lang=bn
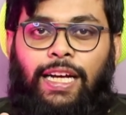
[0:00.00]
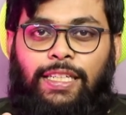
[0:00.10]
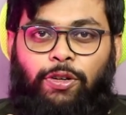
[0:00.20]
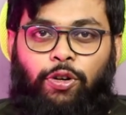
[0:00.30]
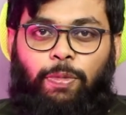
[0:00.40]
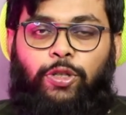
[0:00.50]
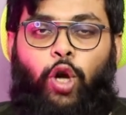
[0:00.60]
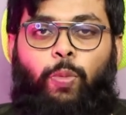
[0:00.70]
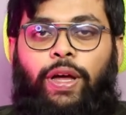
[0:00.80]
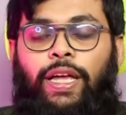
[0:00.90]
আশা করি আপনারা
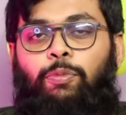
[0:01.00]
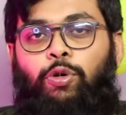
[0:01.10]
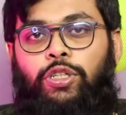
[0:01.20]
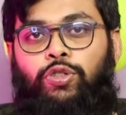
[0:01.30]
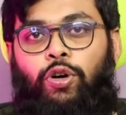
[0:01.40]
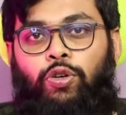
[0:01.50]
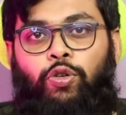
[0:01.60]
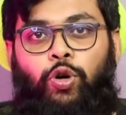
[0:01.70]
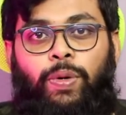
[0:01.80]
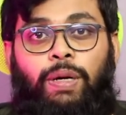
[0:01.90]
সবাই এই বইটি সংগ্রহ
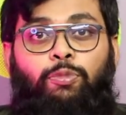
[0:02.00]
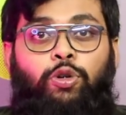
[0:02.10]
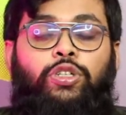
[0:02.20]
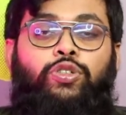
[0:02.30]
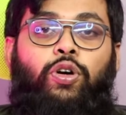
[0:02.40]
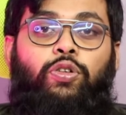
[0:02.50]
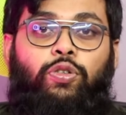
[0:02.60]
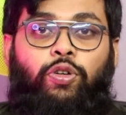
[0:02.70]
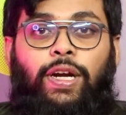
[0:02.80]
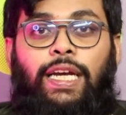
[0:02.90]
করবেন বইটি
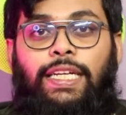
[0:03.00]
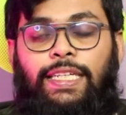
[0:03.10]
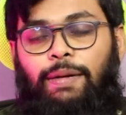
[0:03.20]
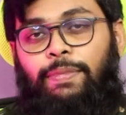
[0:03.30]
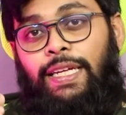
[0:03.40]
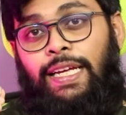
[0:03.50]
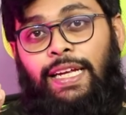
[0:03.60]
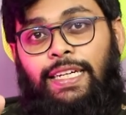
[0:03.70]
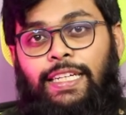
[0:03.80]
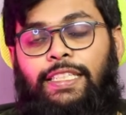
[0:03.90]
সংগ্রহ করার লিঙ্ক আমি
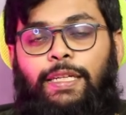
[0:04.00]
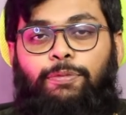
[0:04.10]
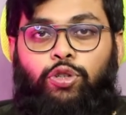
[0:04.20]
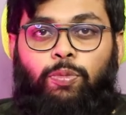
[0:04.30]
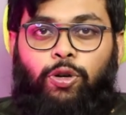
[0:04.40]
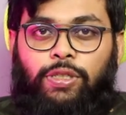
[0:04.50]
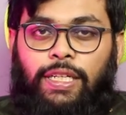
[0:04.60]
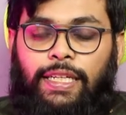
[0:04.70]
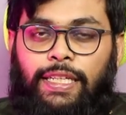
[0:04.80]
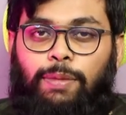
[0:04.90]
ডেসক্রিপশন
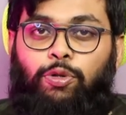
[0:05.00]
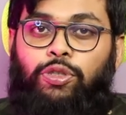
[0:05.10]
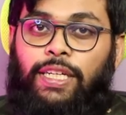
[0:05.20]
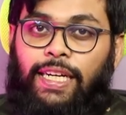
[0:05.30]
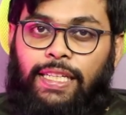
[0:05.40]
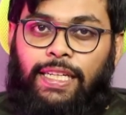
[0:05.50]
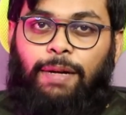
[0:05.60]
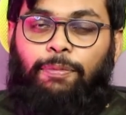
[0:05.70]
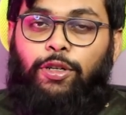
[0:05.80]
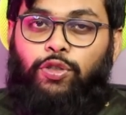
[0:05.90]
বক্সে দিয়ে দিব সেখান থেকে
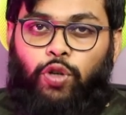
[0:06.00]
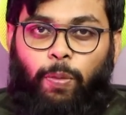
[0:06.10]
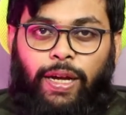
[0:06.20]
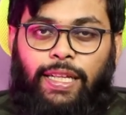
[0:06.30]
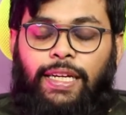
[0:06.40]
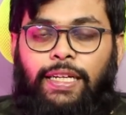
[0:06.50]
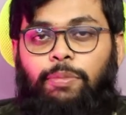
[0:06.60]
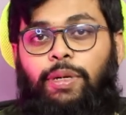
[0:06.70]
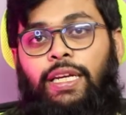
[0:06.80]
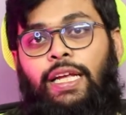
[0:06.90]
আপনারা সবাই দেখে
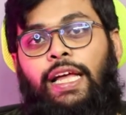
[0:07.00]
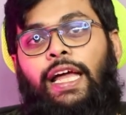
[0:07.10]
নেবেন